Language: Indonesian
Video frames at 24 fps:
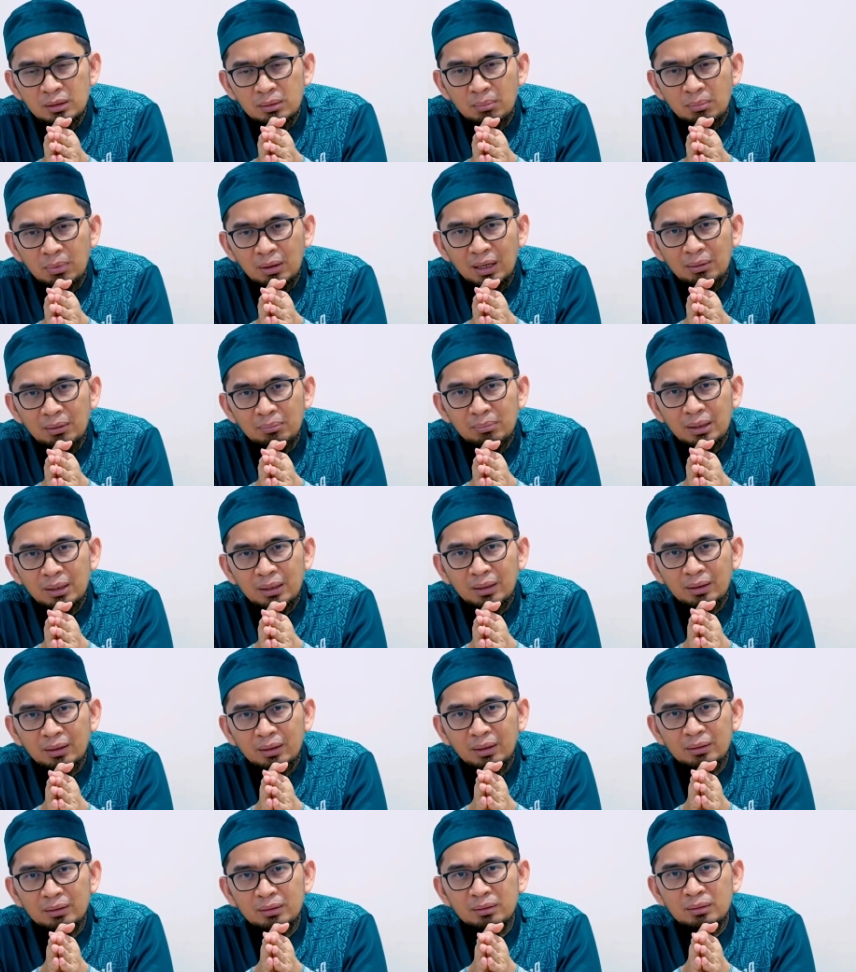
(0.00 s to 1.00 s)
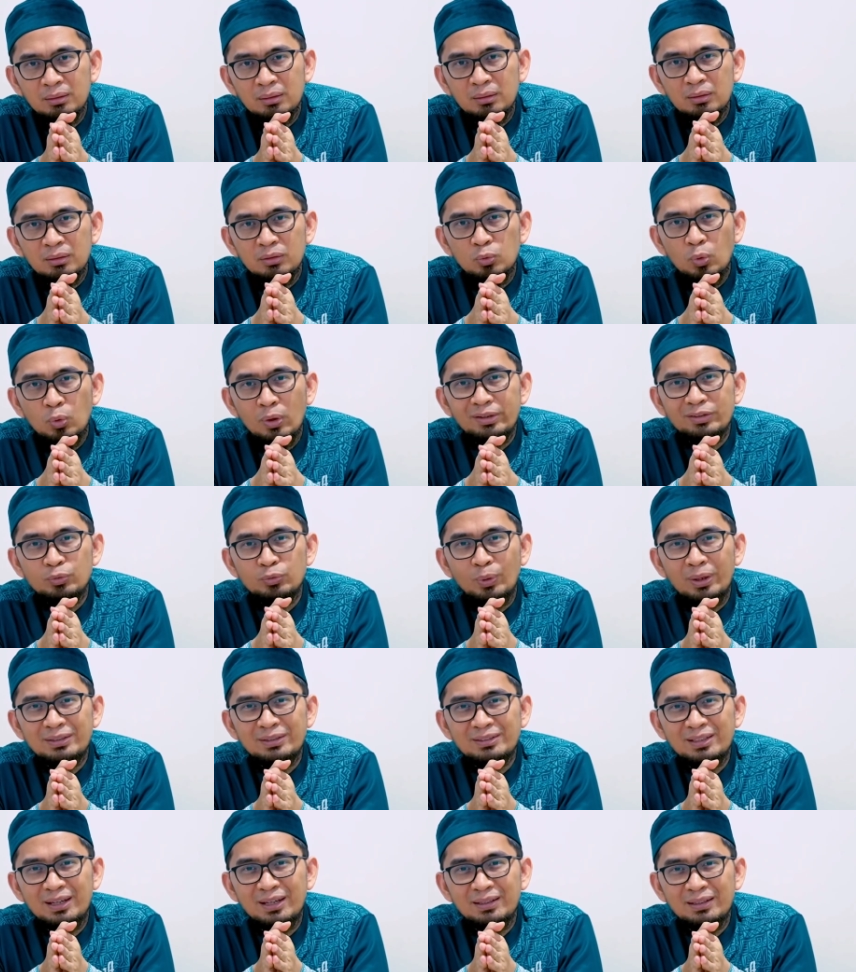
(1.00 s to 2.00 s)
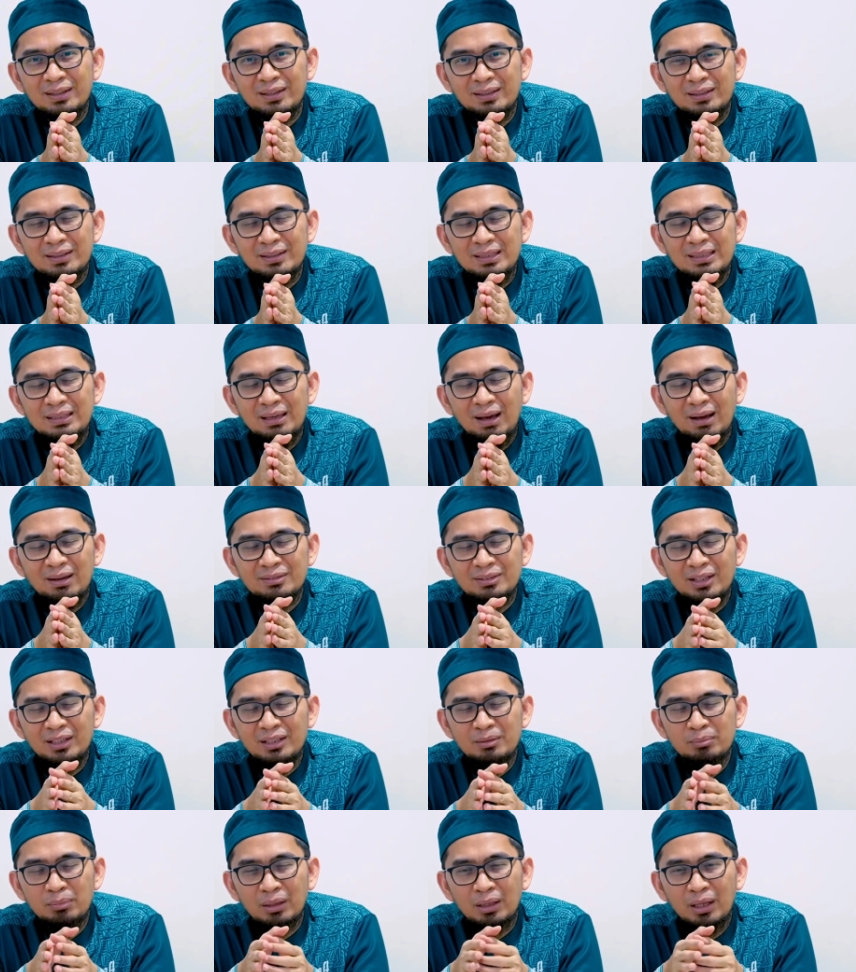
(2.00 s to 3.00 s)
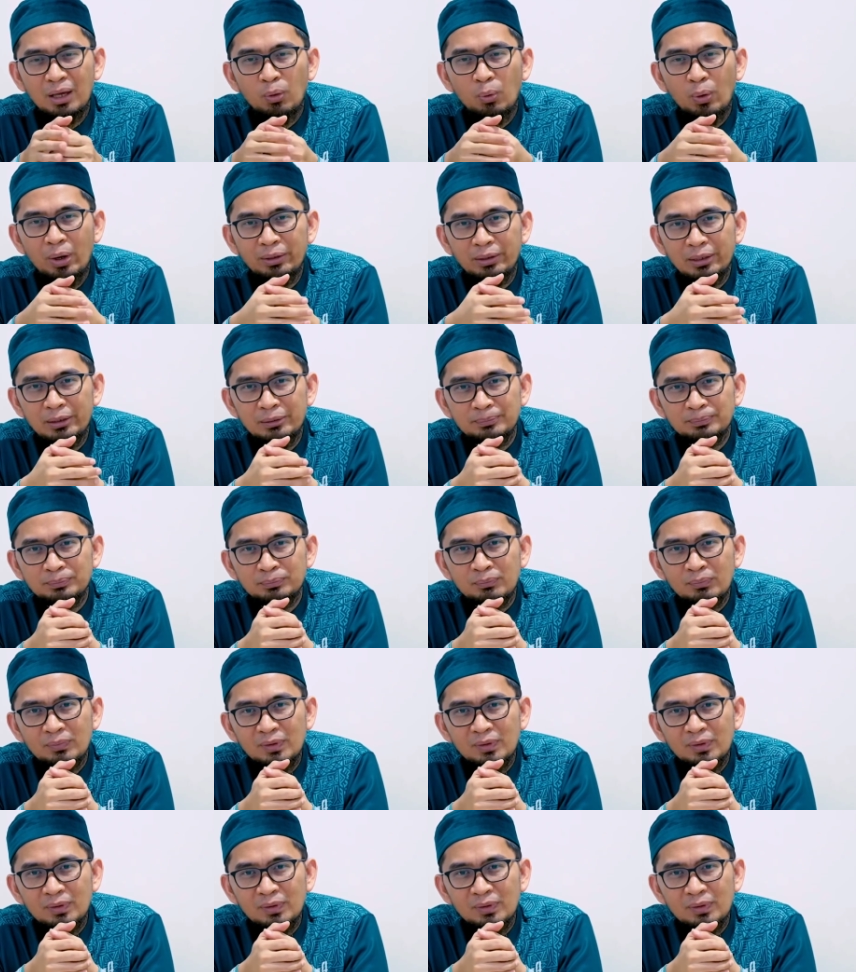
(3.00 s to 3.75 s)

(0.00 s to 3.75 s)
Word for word: menggambarkan dua suasana yang saling berlawanan.